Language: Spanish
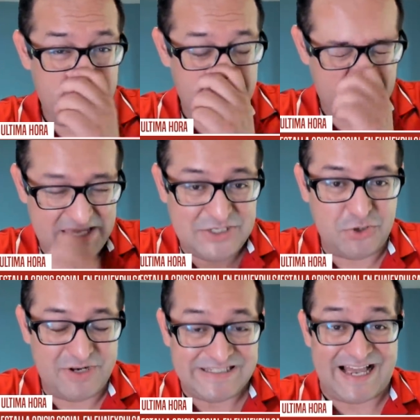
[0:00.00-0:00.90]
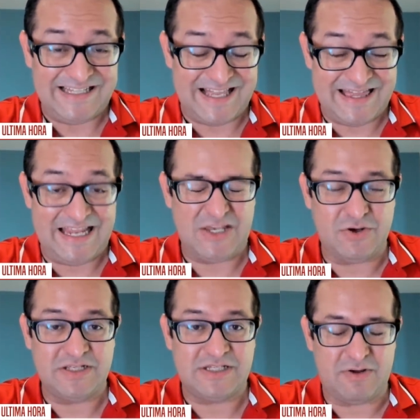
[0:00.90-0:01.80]
billones, hasta
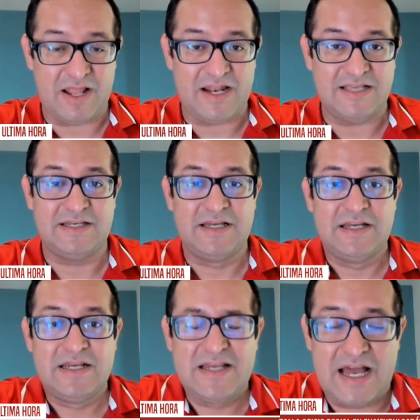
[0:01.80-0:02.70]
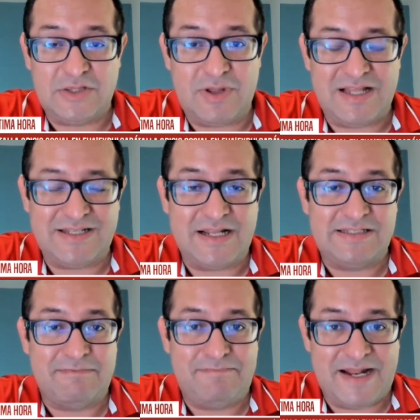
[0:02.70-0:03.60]
trillones de dólares a todas las
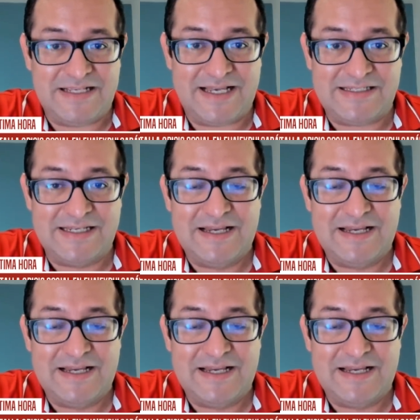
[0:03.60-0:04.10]
grandes empresas